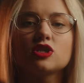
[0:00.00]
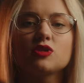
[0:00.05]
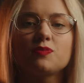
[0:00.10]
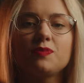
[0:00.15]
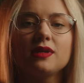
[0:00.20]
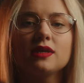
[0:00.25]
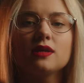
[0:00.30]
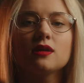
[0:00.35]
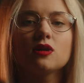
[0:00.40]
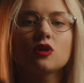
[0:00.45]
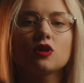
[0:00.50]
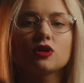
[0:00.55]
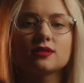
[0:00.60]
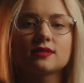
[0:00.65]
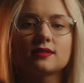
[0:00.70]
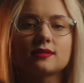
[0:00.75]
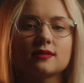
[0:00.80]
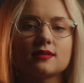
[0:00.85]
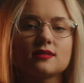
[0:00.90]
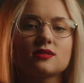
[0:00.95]
szpik
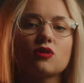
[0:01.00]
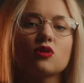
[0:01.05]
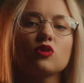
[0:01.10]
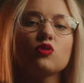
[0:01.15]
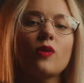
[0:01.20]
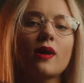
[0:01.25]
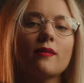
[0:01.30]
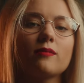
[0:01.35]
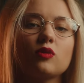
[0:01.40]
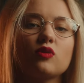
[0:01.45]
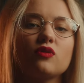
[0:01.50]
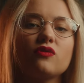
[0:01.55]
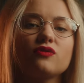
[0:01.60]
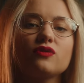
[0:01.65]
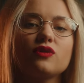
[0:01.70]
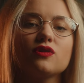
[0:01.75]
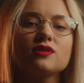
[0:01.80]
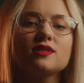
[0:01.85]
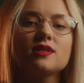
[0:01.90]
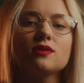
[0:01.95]
kostny z
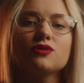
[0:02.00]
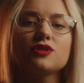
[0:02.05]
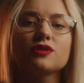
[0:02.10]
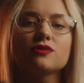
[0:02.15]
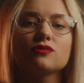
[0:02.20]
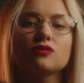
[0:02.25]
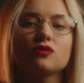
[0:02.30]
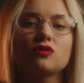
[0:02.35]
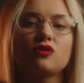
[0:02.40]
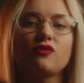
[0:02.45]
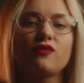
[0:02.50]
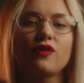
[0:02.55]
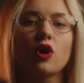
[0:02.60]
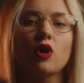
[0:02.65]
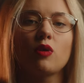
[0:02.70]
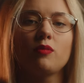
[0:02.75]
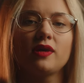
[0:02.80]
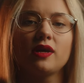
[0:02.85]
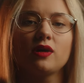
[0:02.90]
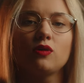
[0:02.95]
odłamków dostał się do
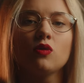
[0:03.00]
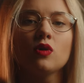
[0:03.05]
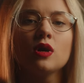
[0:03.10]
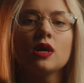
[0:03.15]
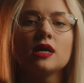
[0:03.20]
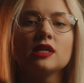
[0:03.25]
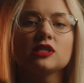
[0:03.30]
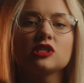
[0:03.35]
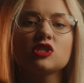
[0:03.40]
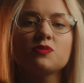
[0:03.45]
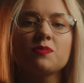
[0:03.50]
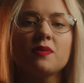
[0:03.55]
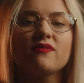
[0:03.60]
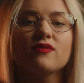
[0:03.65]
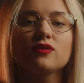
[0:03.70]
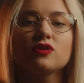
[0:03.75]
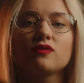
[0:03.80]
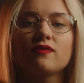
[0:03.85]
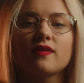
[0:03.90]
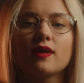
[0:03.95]
krwioobiegu, co
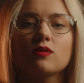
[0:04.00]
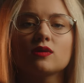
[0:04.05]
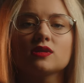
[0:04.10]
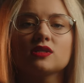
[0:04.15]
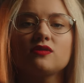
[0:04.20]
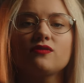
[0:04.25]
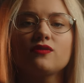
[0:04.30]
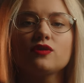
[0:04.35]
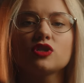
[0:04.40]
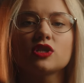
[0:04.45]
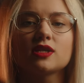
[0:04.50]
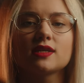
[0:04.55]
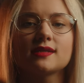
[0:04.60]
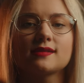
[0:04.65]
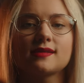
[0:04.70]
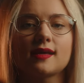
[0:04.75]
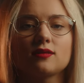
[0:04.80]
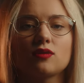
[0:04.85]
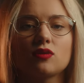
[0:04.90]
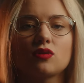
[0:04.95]
spowodowało stworzenie
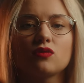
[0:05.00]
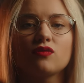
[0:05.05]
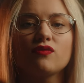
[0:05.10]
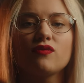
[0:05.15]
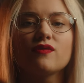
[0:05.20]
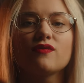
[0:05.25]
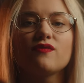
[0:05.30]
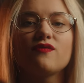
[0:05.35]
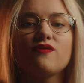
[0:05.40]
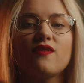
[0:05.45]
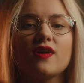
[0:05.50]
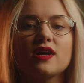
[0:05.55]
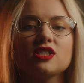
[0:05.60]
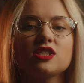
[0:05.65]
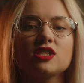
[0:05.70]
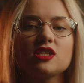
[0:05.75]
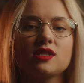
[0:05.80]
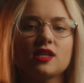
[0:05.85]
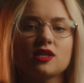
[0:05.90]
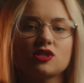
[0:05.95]
zatorów w
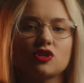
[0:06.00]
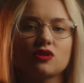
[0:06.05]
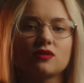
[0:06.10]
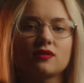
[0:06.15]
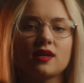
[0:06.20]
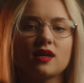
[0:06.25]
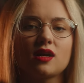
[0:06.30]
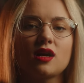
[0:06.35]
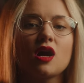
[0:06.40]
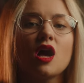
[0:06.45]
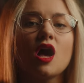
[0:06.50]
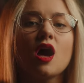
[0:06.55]
ważnych narządach,